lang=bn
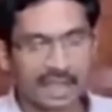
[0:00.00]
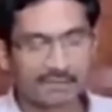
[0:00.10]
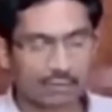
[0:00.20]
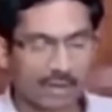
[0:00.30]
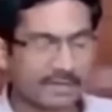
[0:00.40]

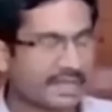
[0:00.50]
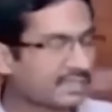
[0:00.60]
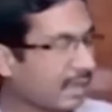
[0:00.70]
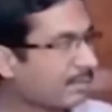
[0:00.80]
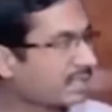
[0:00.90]
তার প্রভাবে
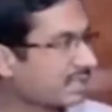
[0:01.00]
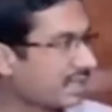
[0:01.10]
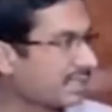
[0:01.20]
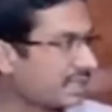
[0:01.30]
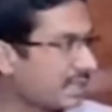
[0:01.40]
এই তাপমাত্রা
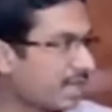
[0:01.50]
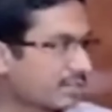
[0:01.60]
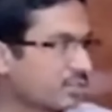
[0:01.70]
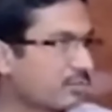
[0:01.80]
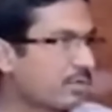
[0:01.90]
খানিকটা
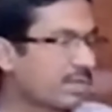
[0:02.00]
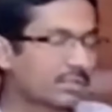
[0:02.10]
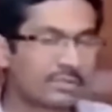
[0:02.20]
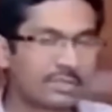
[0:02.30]
বাড়ার সম্ভাবনা